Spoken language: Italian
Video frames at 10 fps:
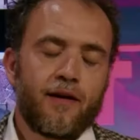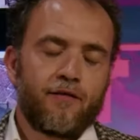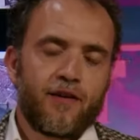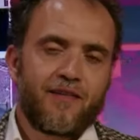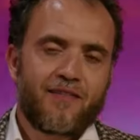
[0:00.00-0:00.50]

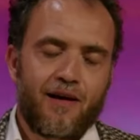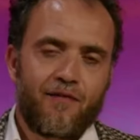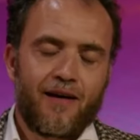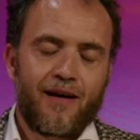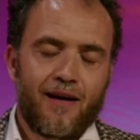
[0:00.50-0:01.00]

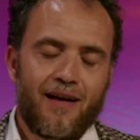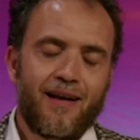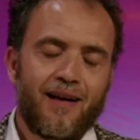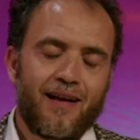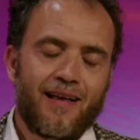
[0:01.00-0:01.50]

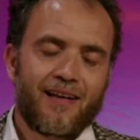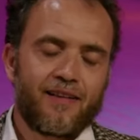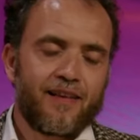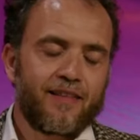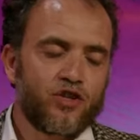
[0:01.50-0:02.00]
evidenziava la
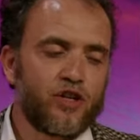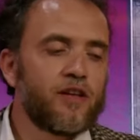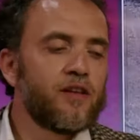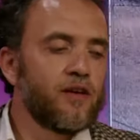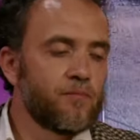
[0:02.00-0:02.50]
candidata
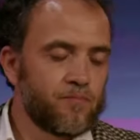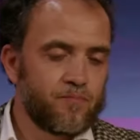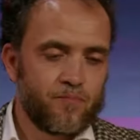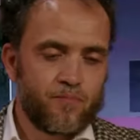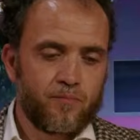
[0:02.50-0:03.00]
Cenni,
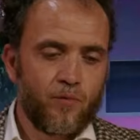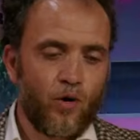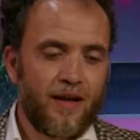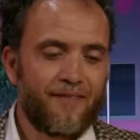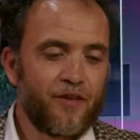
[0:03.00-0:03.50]

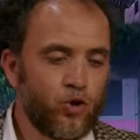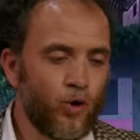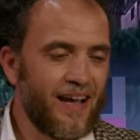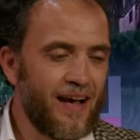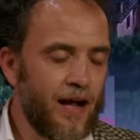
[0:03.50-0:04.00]
la
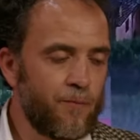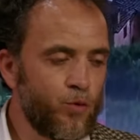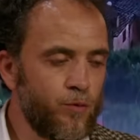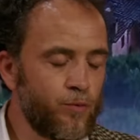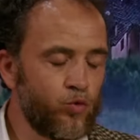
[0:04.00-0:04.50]
vittoria al
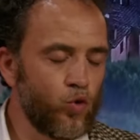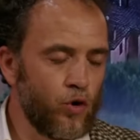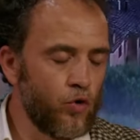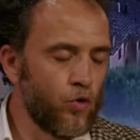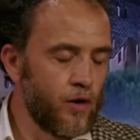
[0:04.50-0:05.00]
primo
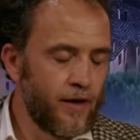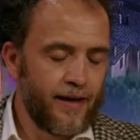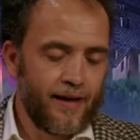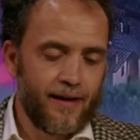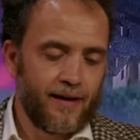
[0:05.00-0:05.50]
turno è,
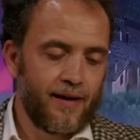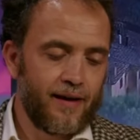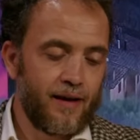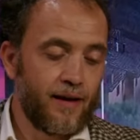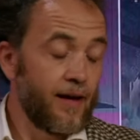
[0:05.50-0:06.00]

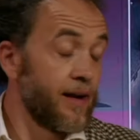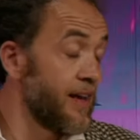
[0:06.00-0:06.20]
eh, le è